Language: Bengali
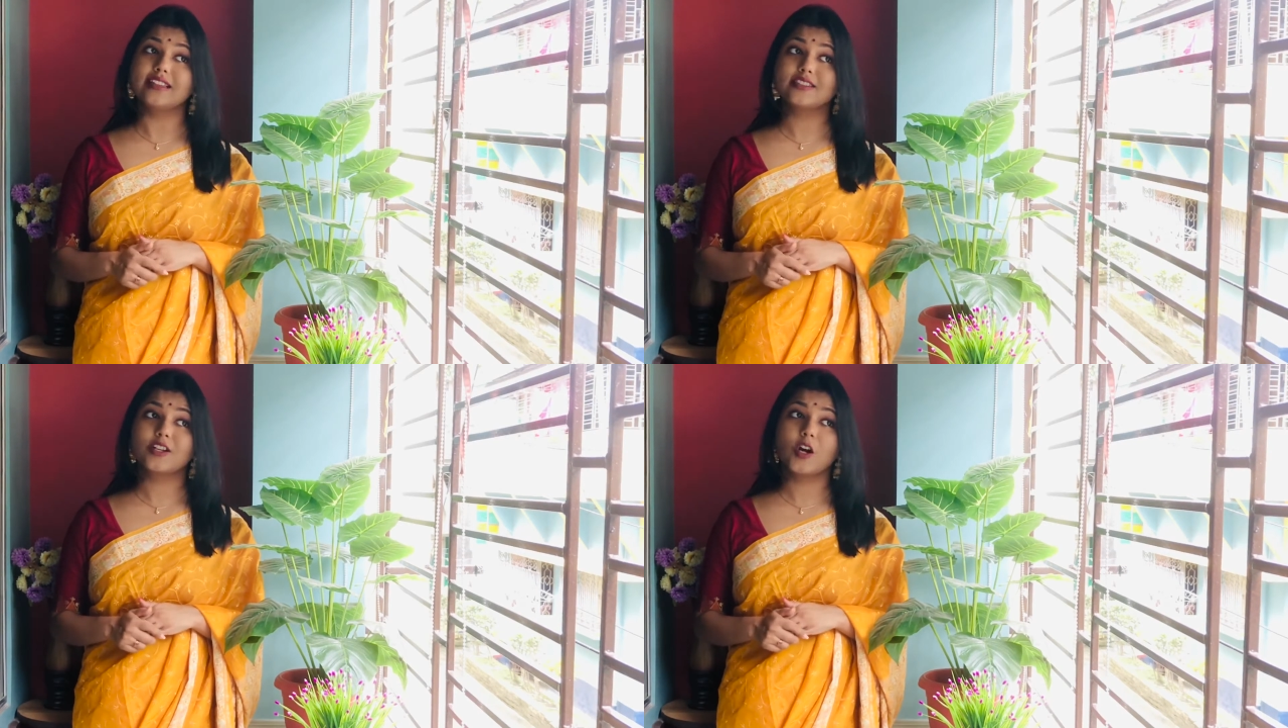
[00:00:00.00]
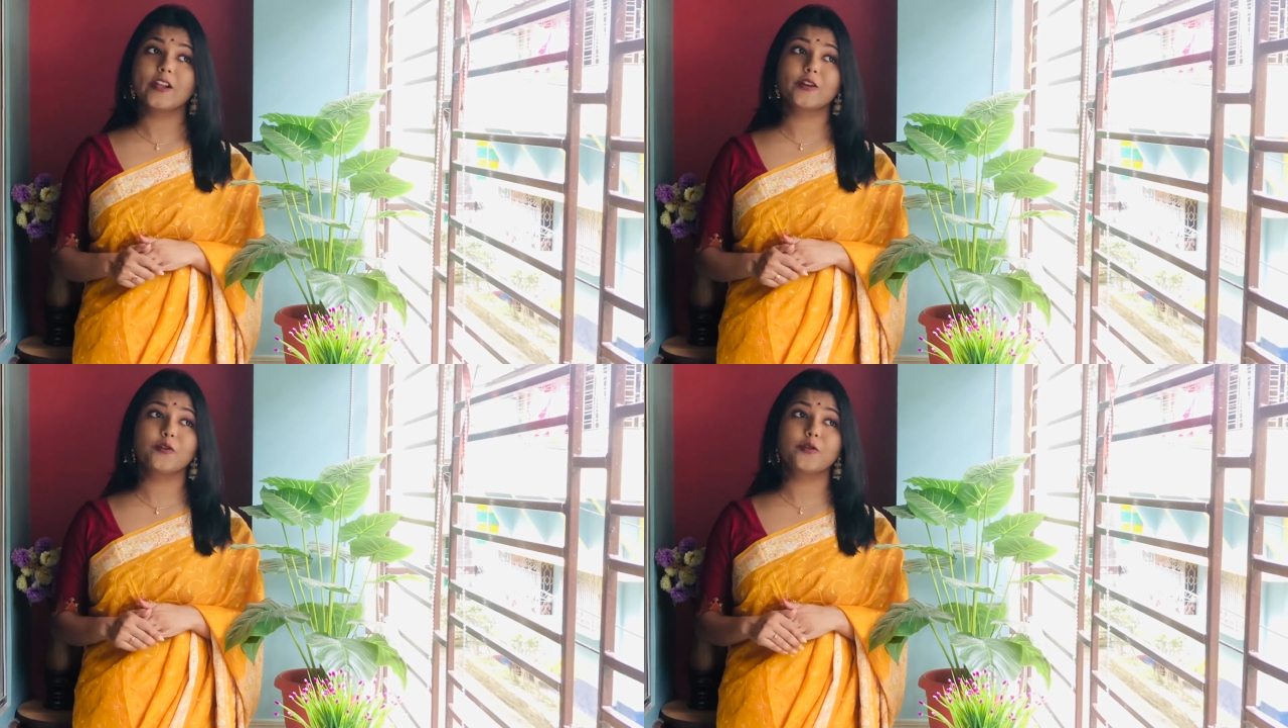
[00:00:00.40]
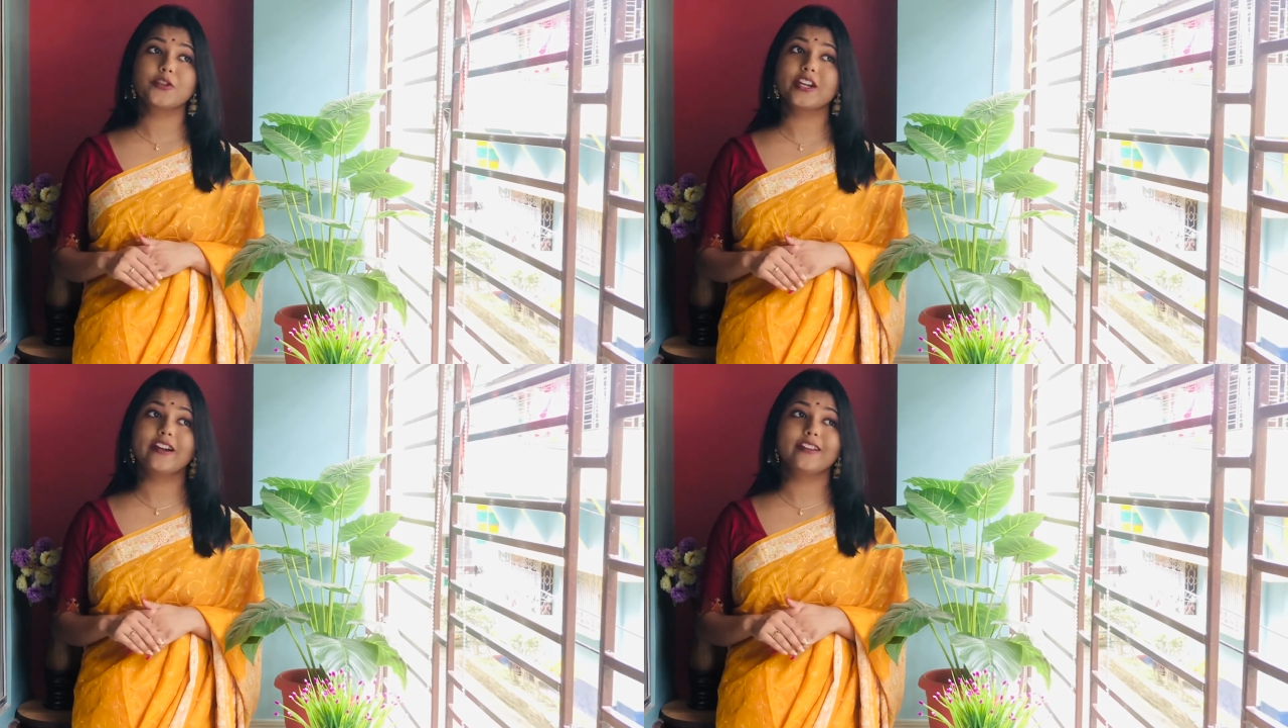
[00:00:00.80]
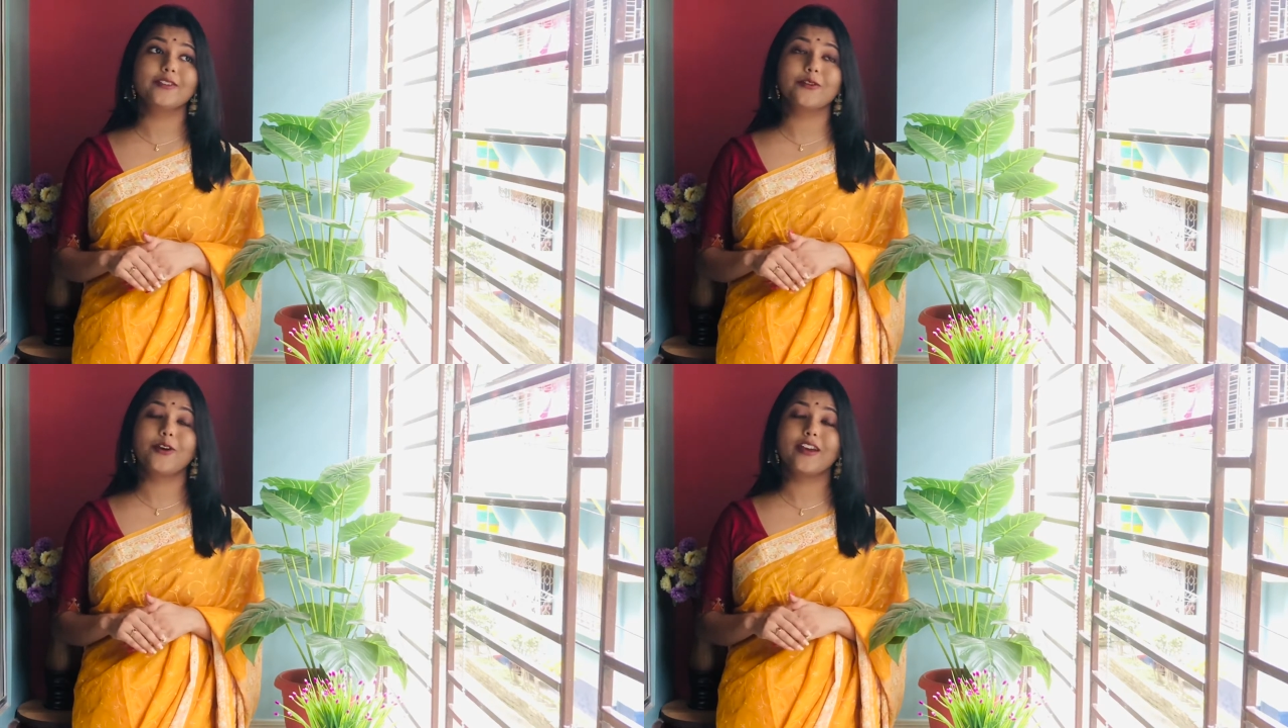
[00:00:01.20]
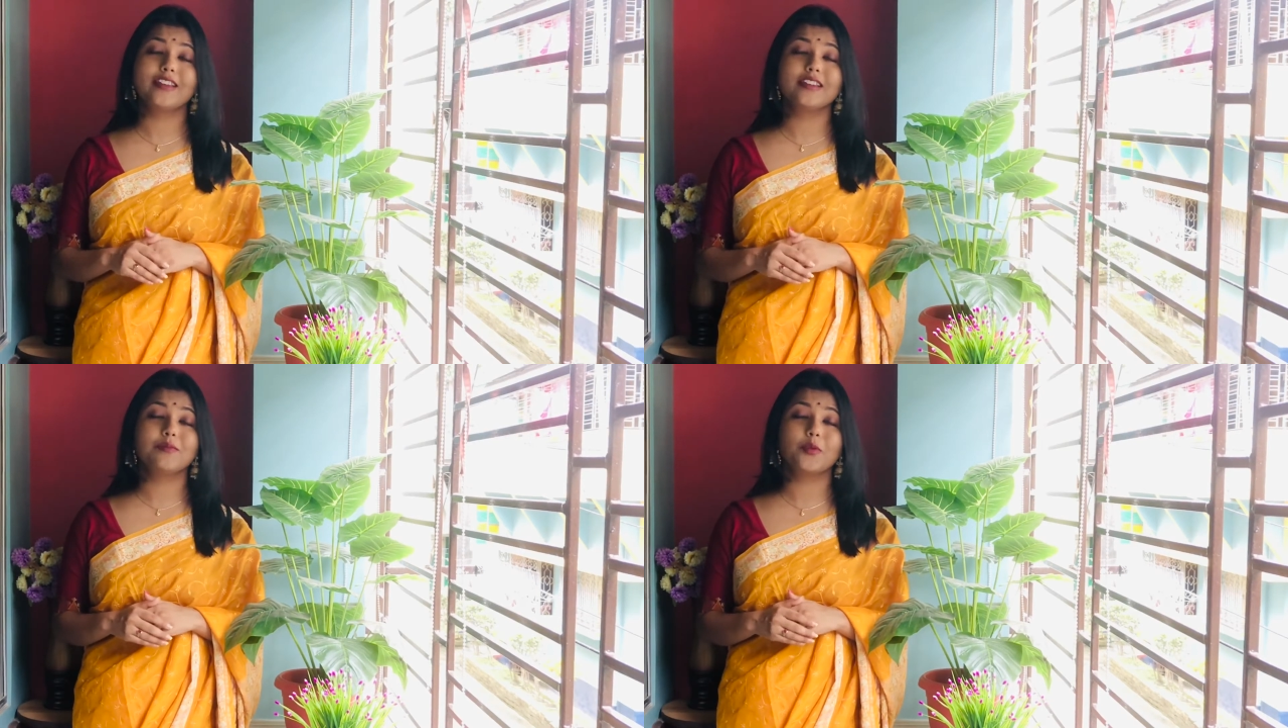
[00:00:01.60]
তাঁত ঘরে কোনো শাড়িও
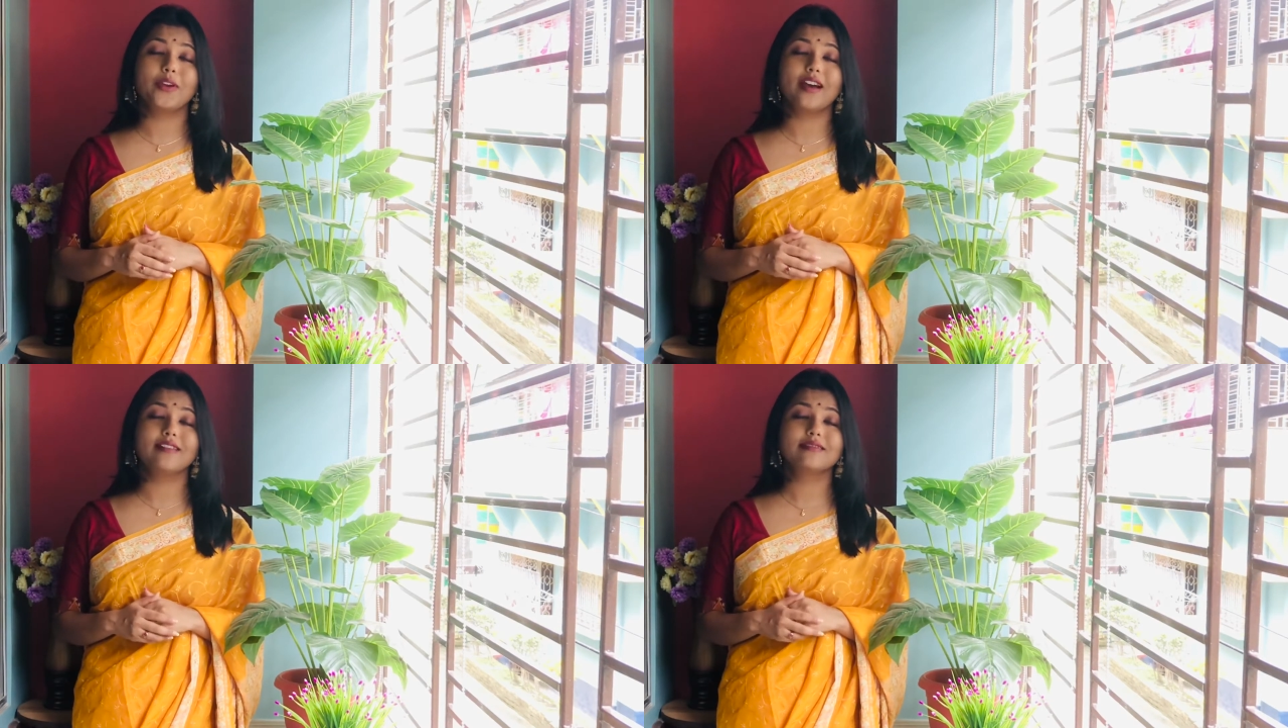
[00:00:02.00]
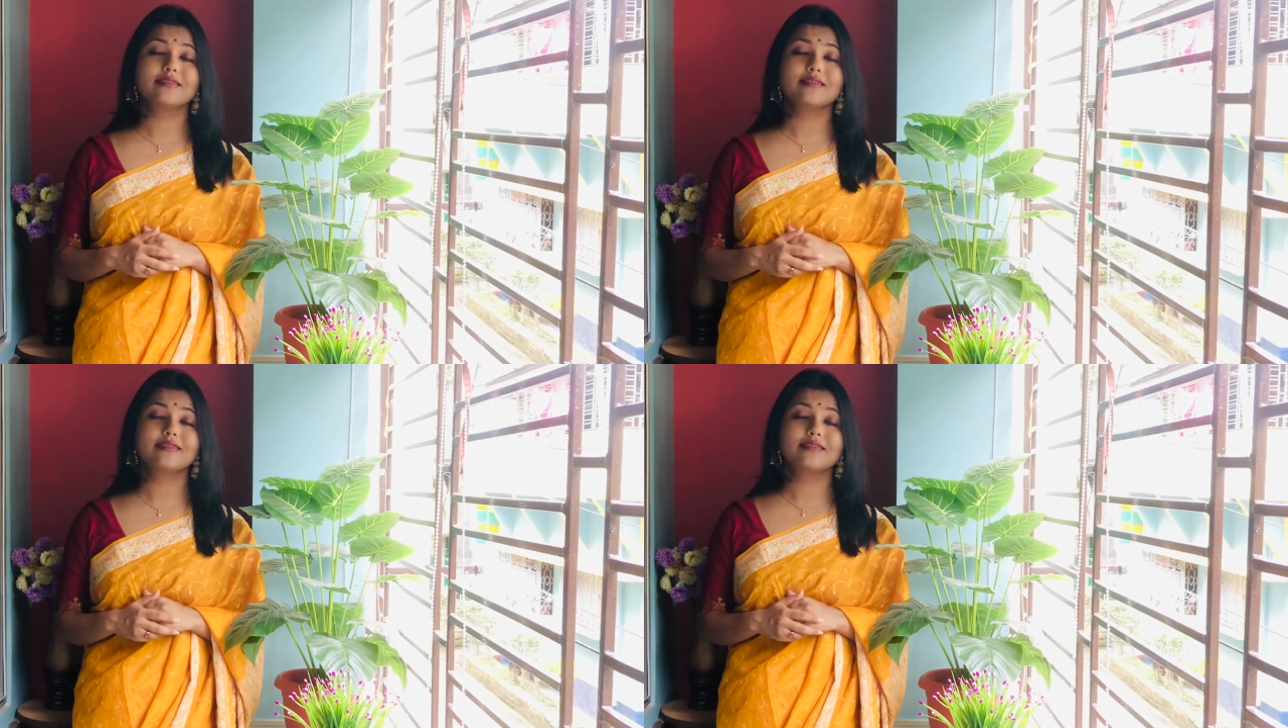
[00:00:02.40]
হয়নি বোনা